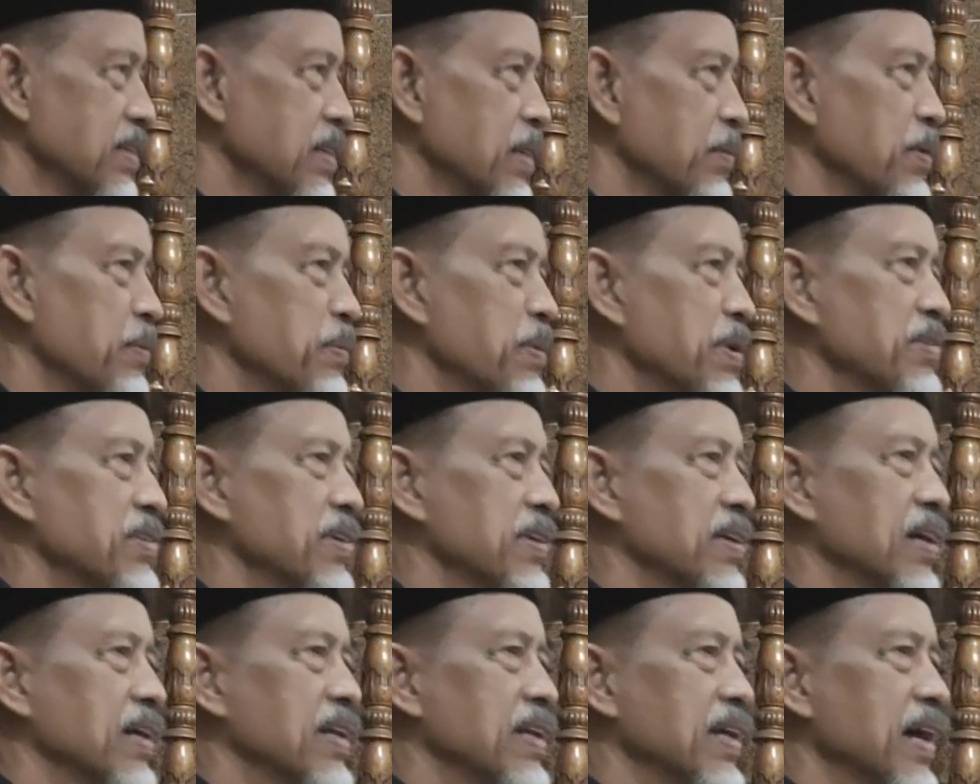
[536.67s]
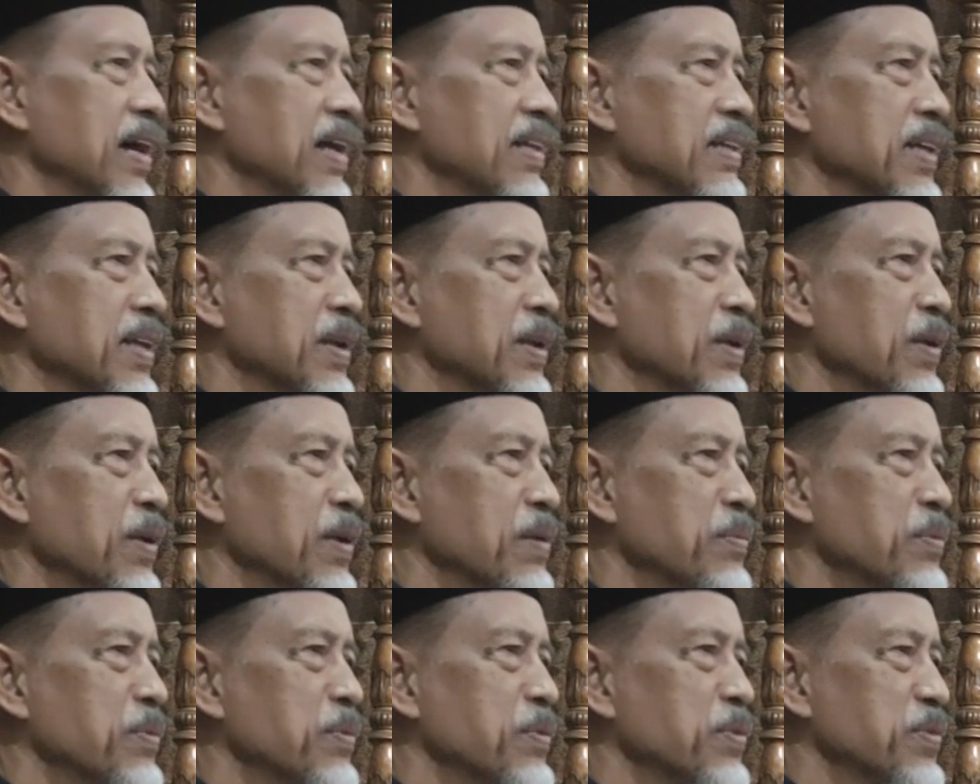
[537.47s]
tapi bisa kelihatan
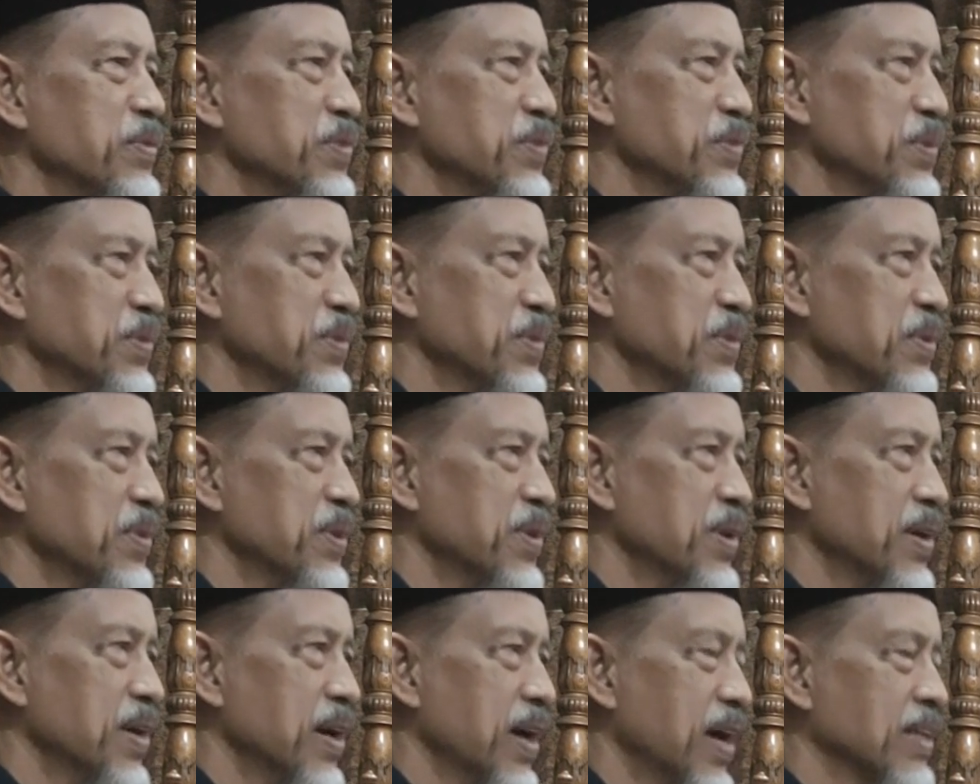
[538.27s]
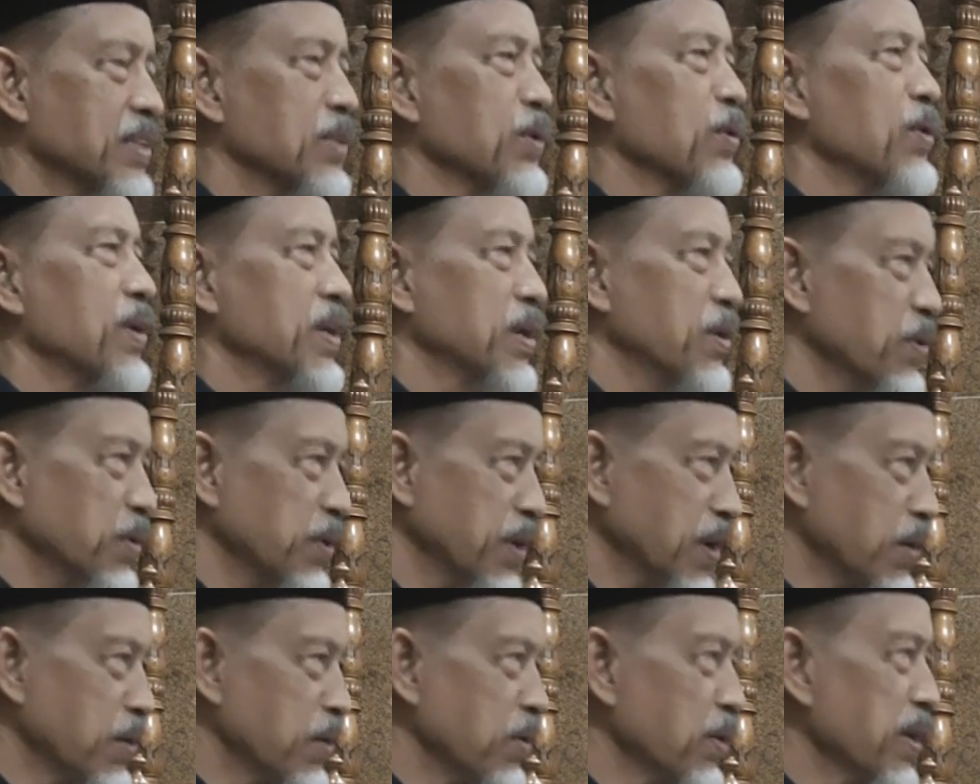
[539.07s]
oleh musuh atau oleh
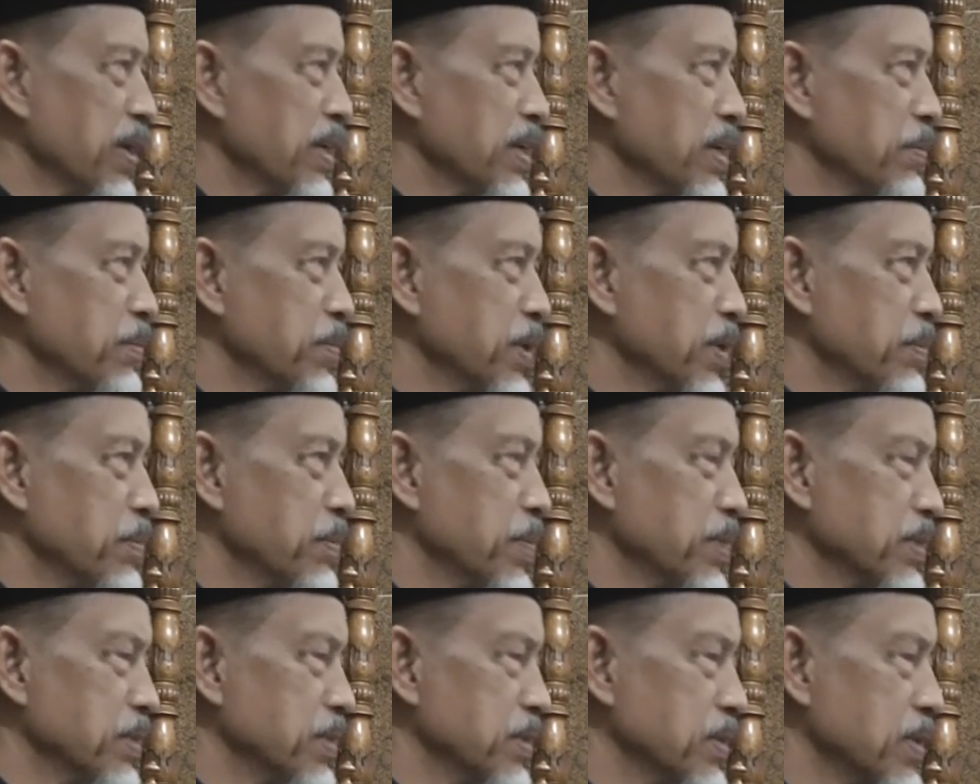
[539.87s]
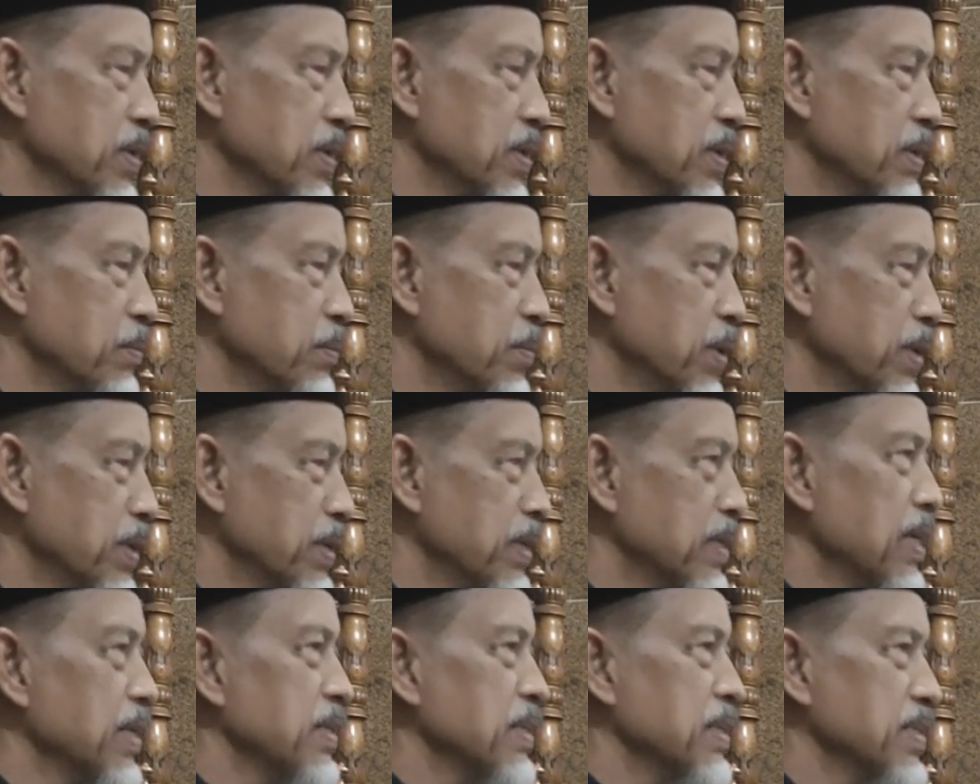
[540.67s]
orang-orang yang
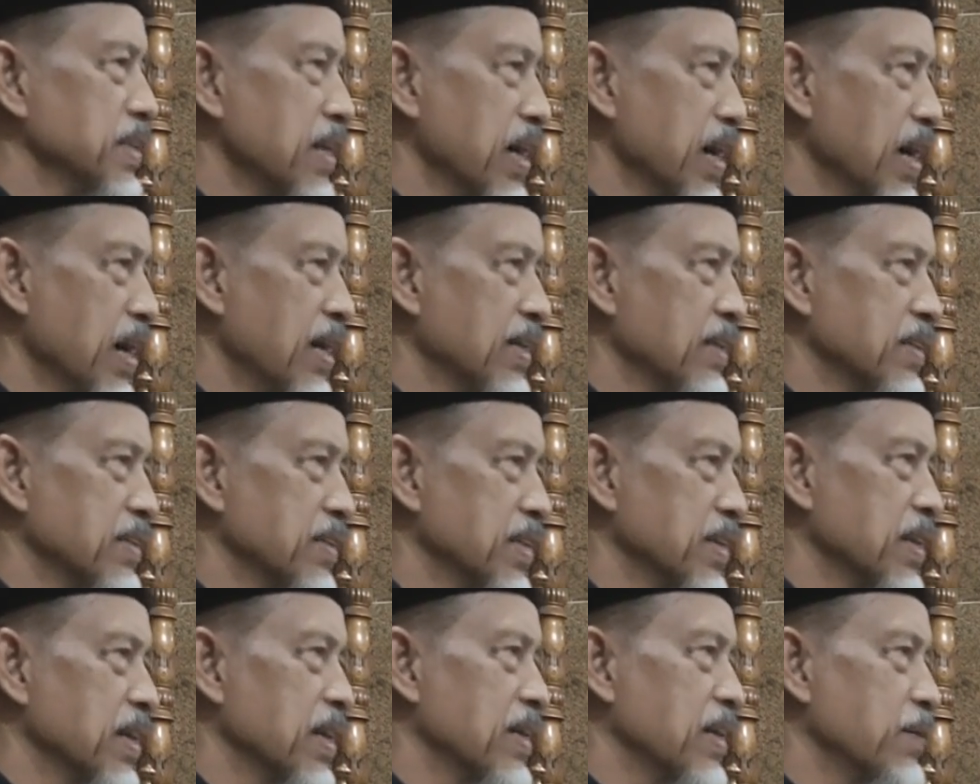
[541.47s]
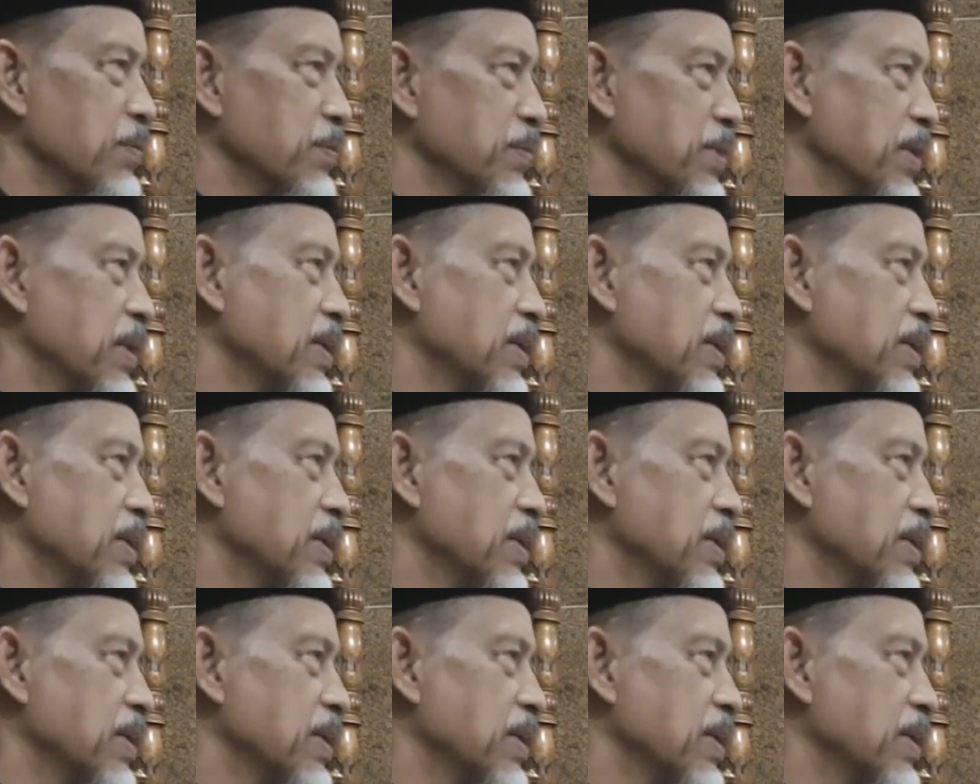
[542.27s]
berniat jahat terhadap